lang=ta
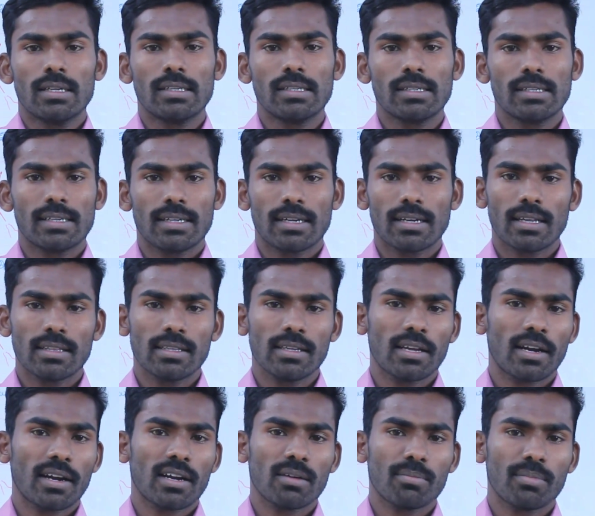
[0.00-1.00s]
நீங்கள்
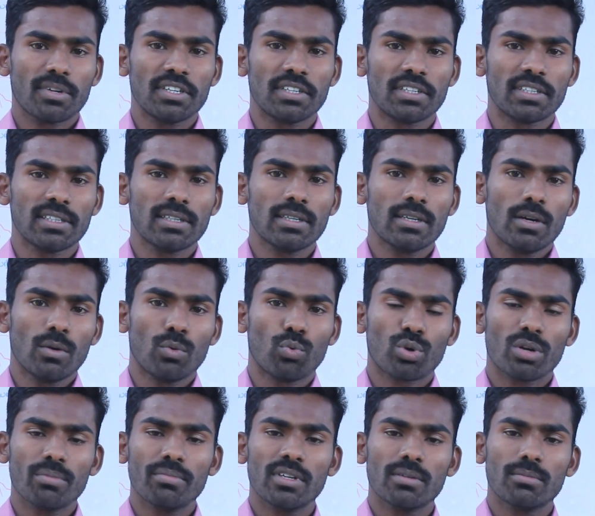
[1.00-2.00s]
எல்லாத்தையும் கரெக்டாக பண்ணிவிட்டு
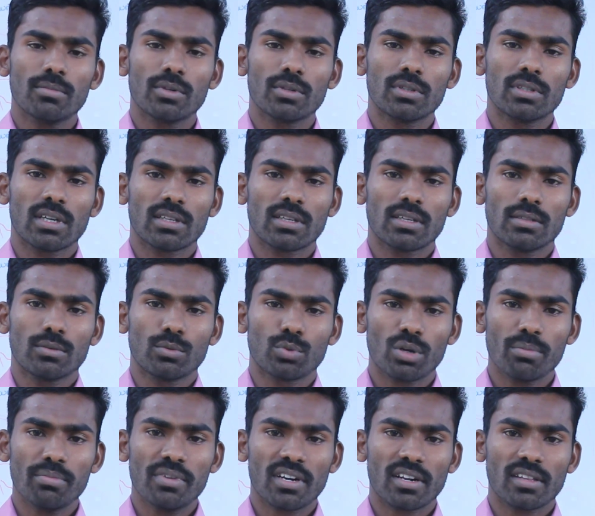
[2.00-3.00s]
உரமிடும் போது அதாவது
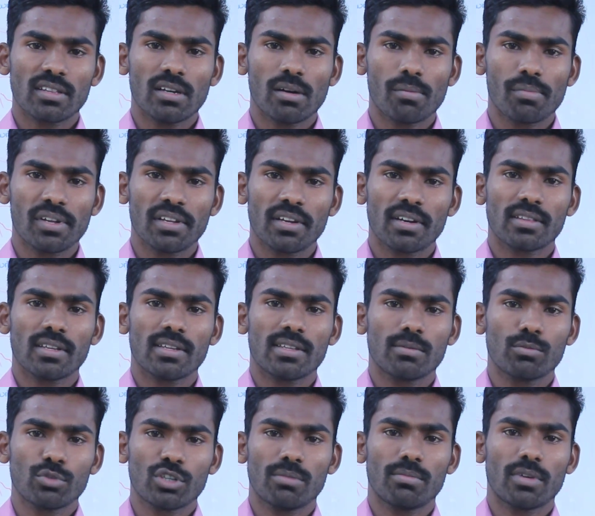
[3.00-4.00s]
உரமிடுறது அப்படிங்கிறது தான்
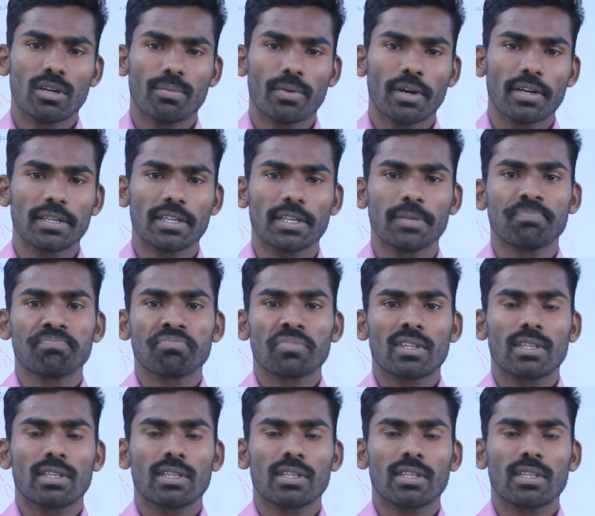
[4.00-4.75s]
இதில் முக்கியமான பாயிண்ட்டு